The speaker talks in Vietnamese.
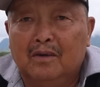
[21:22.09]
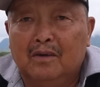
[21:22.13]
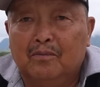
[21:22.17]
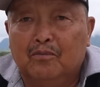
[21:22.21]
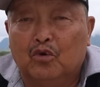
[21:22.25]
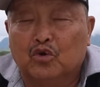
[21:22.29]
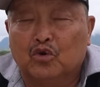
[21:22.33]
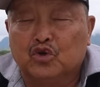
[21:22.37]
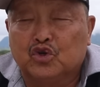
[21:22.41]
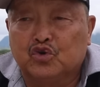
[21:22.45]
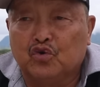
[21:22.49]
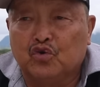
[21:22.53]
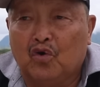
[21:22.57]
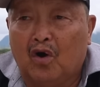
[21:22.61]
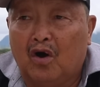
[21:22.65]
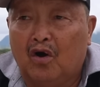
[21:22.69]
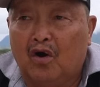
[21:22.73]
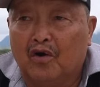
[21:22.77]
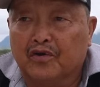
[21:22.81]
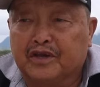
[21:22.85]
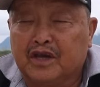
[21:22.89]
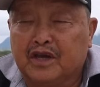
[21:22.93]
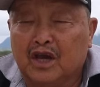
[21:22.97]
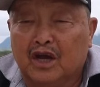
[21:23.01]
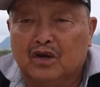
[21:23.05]
mù chúa
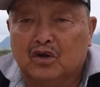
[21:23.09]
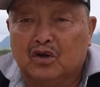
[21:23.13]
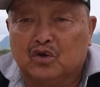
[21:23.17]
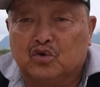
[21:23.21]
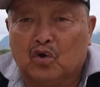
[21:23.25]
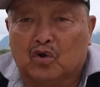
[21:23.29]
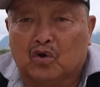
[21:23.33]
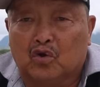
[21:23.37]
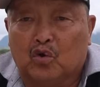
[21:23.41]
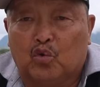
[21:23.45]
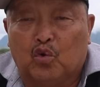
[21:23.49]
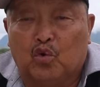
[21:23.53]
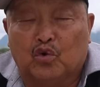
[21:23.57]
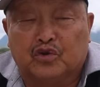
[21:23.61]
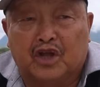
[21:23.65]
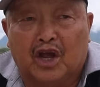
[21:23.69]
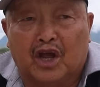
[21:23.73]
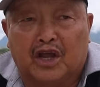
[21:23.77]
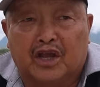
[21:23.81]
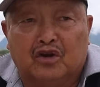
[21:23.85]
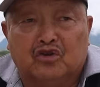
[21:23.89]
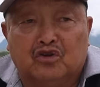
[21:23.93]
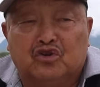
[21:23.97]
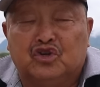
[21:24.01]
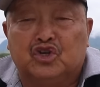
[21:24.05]
hồ chế nó chúa tao cũng
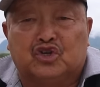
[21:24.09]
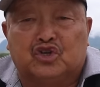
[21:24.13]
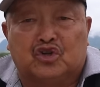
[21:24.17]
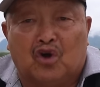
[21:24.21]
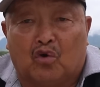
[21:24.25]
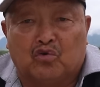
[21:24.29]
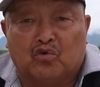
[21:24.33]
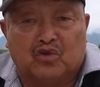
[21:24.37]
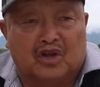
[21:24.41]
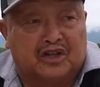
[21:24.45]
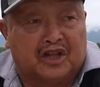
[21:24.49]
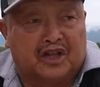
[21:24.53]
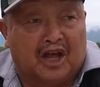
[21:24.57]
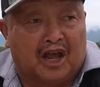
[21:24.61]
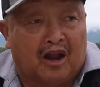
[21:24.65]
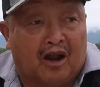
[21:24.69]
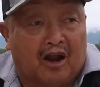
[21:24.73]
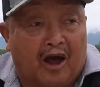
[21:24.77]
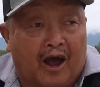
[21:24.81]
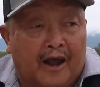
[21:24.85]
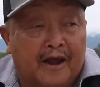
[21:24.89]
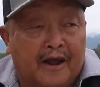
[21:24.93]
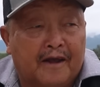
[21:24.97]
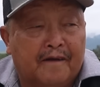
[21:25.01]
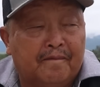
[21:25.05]
tệ chế nó chỉ cho cũng phải tệ
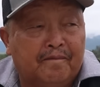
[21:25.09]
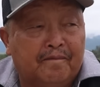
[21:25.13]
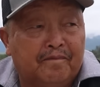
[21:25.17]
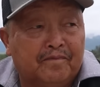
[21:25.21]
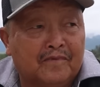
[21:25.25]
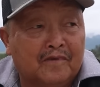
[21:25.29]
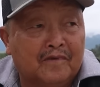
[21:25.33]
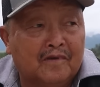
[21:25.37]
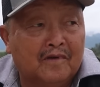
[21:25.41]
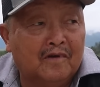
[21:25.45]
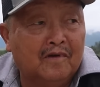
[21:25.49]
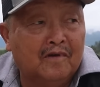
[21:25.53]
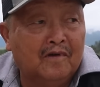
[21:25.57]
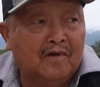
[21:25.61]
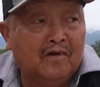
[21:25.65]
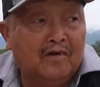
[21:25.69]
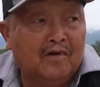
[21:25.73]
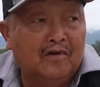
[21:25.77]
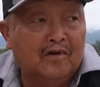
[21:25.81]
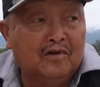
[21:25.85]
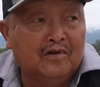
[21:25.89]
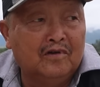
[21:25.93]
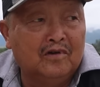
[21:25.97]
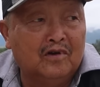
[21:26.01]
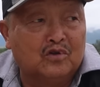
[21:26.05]
lại
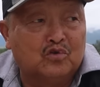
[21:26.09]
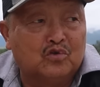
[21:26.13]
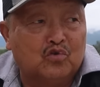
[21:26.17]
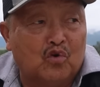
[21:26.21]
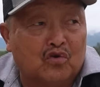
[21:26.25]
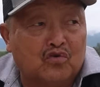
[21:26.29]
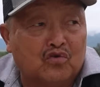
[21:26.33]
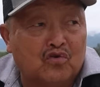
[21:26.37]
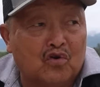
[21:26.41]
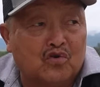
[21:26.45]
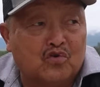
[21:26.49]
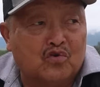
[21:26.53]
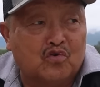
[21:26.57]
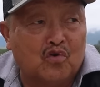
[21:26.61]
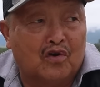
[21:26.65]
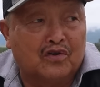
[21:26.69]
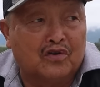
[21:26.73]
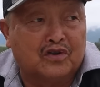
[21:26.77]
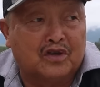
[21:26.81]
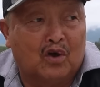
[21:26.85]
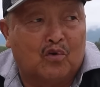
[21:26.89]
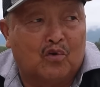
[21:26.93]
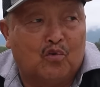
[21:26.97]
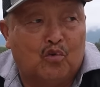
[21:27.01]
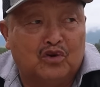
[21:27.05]
nó tua tua tua
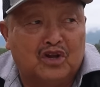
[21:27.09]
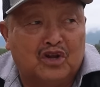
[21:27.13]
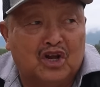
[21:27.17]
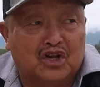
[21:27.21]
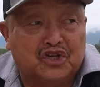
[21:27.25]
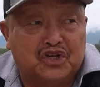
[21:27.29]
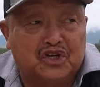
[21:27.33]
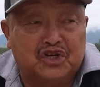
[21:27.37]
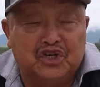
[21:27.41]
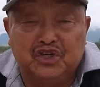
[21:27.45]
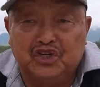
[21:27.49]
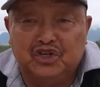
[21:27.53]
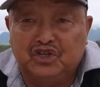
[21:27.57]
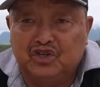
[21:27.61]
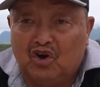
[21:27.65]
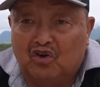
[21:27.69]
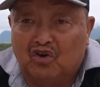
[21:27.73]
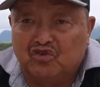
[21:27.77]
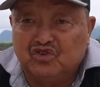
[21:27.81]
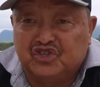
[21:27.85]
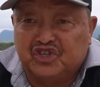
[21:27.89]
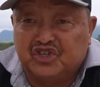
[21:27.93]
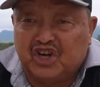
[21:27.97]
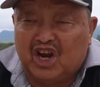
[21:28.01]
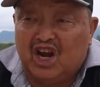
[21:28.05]
chế cũng để chỉ
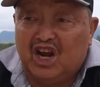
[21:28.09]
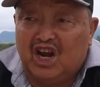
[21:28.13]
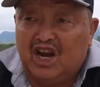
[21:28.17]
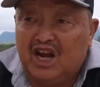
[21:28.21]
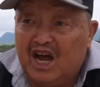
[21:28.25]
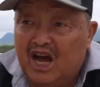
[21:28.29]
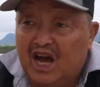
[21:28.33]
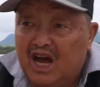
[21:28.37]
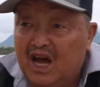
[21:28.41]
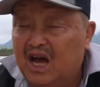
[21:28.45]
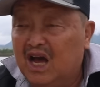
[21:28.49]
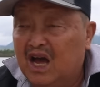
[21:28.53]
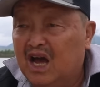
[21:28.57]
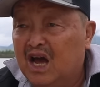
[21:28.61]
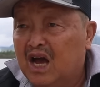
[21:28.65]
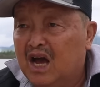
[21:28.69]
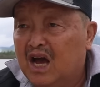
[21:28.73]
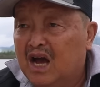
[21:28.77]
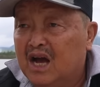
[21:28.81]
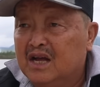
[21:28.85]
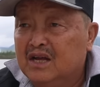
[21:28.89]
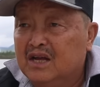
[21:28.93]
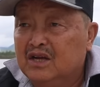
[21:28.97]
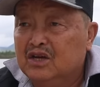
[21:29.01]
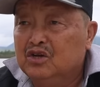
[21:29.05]
yon chế na
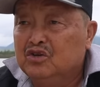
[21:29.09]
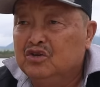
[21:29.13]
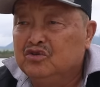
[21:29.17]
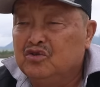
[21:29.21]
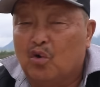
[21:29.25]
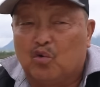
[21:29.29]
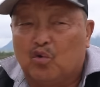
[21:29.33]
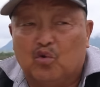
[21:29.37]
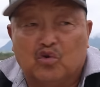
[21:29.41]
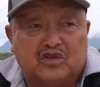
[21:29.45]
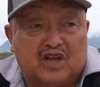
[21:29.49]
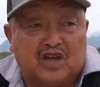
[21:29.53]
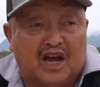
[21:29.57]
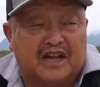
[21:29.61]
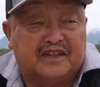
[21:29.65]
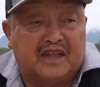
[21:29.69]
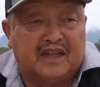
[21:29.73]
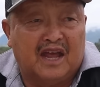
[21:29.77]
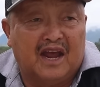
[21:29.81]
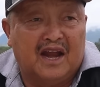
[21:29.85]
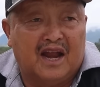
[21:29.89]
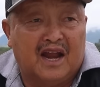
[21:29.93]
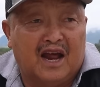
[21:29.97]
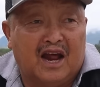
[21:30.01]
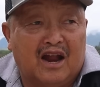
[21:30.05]
yo cũng phải
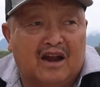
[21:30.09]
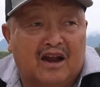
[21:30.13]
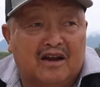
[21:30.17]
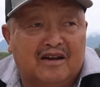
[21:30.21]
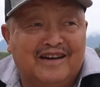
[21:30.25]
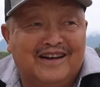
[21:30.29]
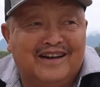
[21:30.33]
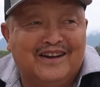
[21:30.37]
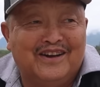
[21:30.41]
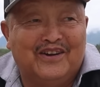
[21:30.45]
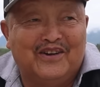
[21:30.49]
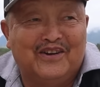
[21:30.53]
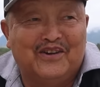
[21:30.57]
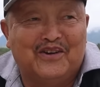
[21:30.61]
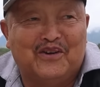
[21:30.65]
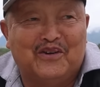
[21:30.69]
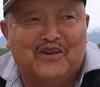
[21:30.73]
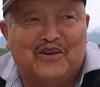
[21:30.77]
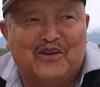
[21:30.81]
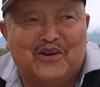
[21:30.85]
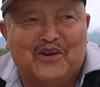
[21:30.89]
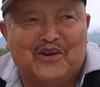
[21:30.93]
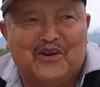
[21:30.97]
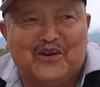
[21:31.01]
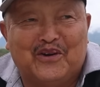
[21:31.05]
tệ na nó lu
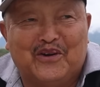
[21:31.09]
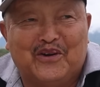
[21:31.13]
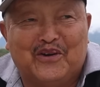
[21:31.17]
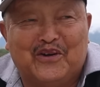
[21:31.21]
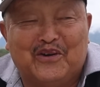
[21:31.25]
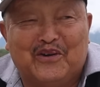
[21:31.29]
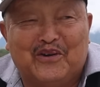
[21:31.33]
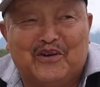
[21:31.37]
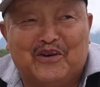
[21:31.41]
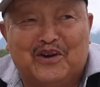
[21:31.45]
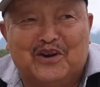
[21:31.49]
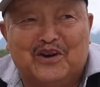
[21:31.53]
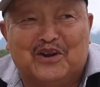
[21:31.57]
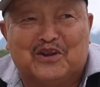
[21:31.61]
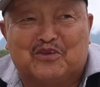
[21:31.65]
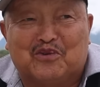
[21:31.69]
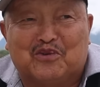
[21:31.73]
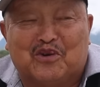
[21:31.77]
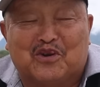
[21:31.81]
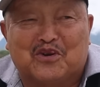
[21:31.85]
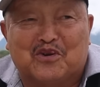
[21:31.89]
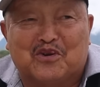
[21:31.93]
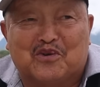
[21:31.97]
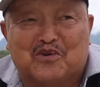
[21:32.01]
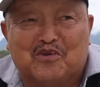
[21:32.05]
lu lu lu lu, nó
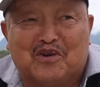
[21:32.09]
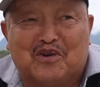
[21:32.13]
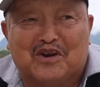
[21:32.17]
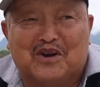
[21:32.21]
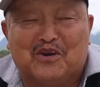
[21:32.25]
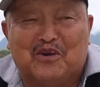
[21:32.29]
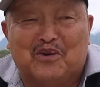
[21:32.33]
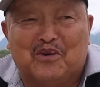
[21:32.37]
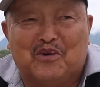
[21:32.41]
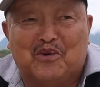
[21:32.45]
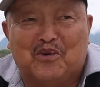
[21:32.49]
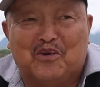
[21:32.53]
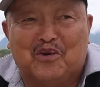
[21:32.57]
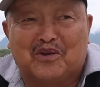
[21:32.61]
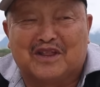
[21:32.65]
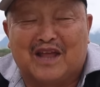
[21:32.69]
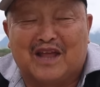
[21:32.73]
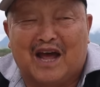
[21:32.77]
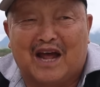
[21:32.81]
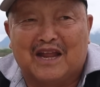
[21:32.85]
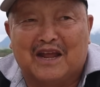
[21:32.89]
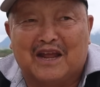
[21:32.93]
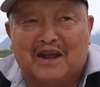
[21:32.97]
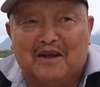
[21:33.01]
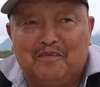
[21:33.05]
tua tua tua nó lu lơ
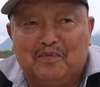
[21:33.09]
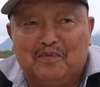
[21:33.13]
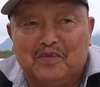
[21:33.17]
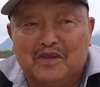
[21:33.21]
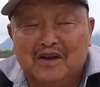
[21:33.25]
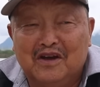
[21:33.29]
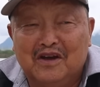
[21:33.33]
ta chế